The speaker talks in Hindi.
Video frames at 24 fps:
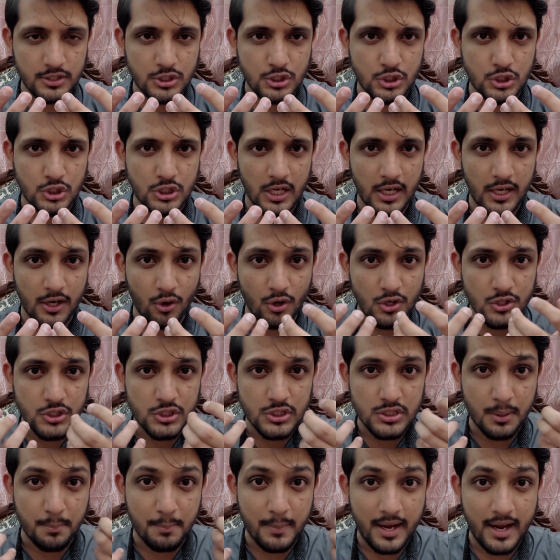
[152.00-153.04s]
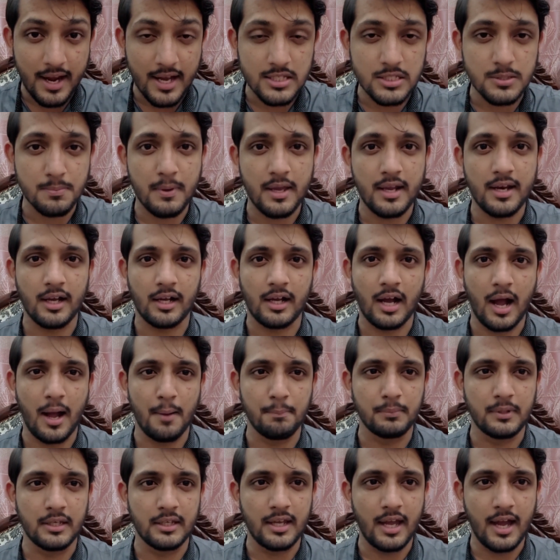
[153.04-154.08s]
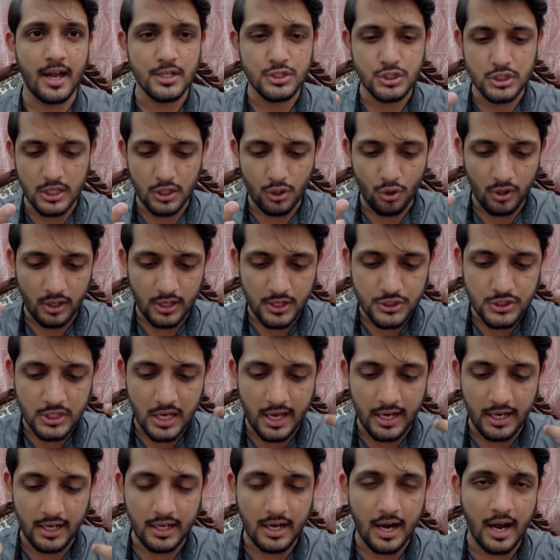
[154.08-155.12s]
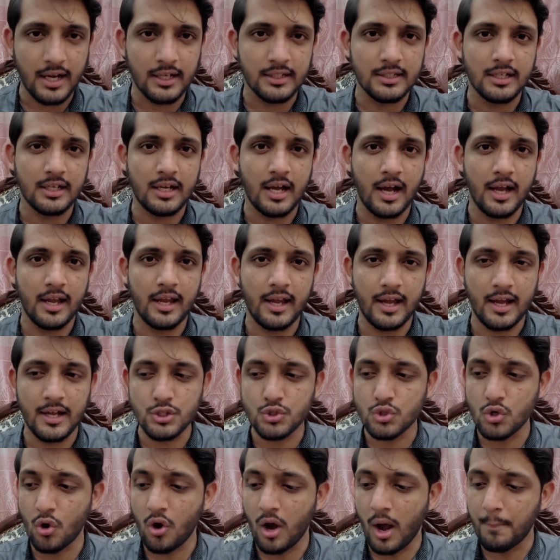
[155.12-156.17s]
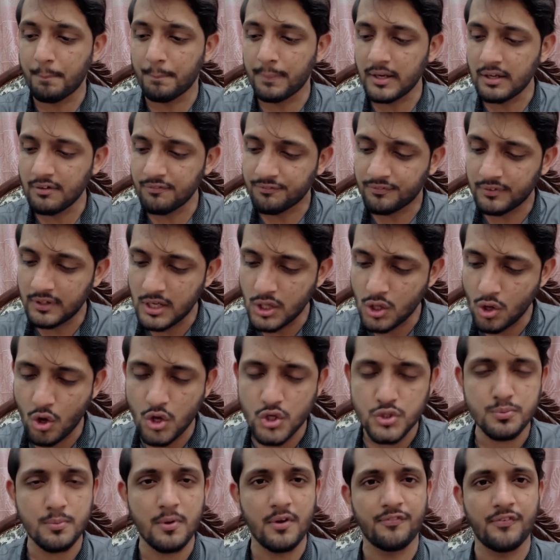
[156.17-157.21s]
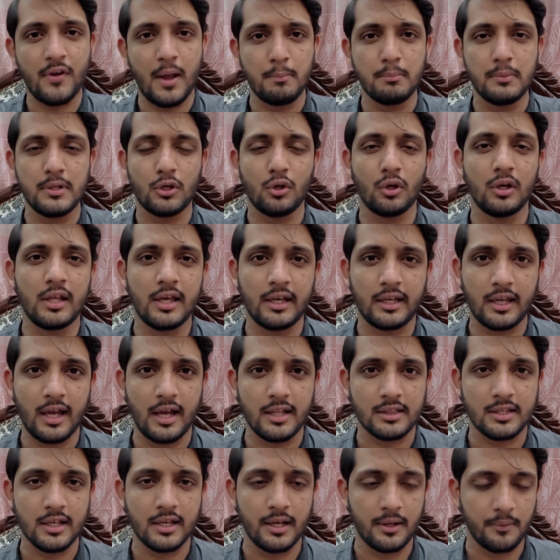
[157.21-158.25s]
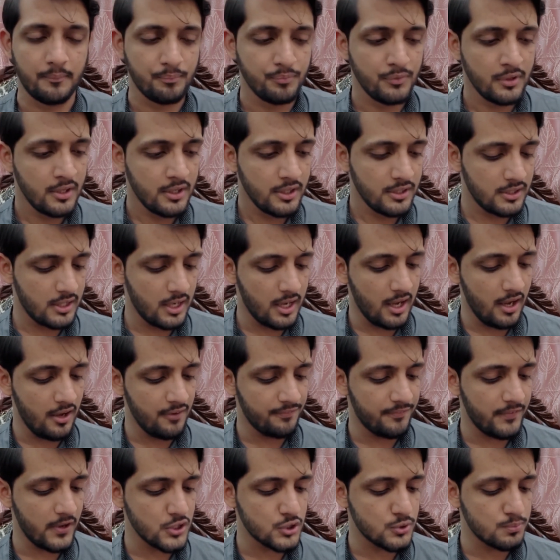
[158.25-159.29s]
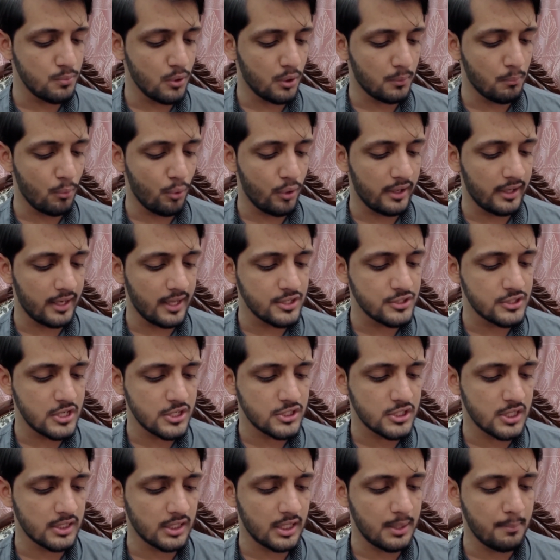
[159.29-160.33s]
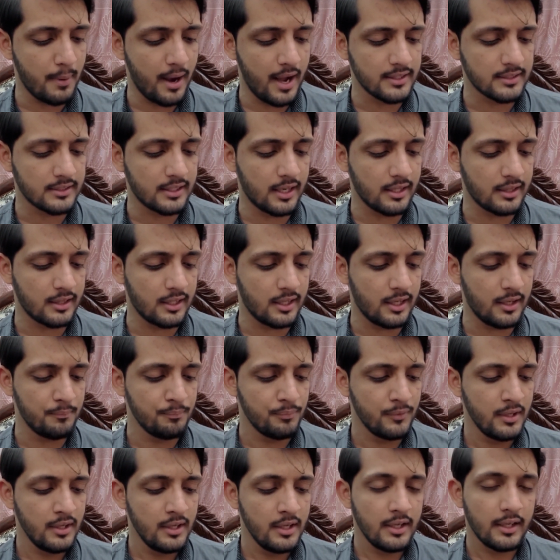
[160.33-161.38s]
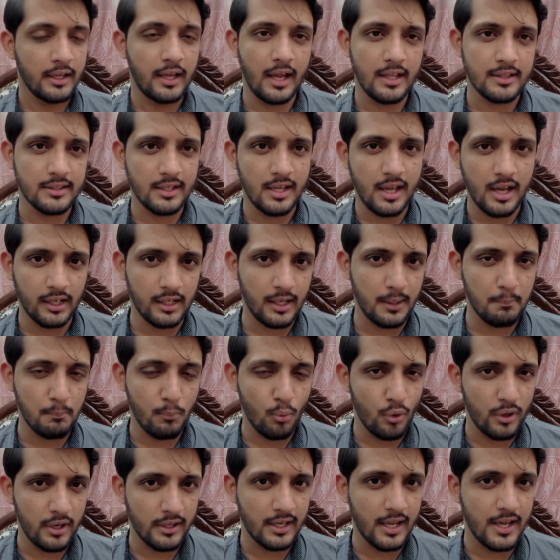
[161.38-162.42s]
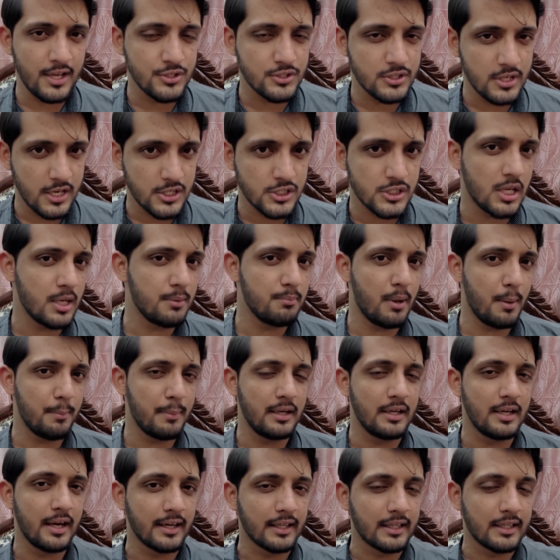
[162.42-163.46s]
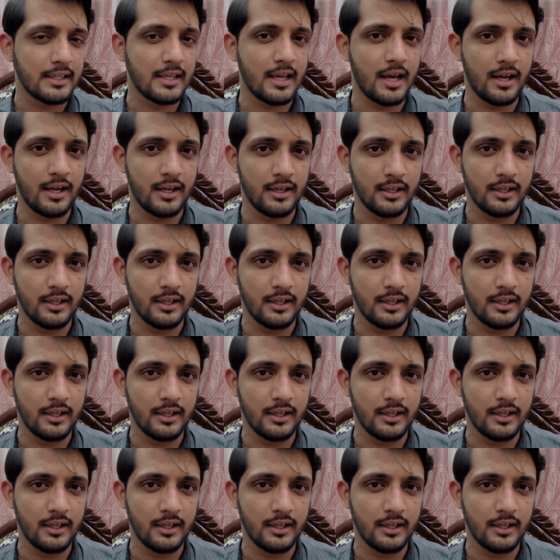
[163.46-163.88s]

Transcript: चेहरों समेत बेनकाब किया है चेहरों के सारे रंग दिखाए हैं जो अपनी वीडियोस में फैमिली को लेके आते हैं ये फेसबुक मोनेटाइजेशन की बात करते हैं कहते हैं अगर मोनेटाइजेशन में भी लड़कियां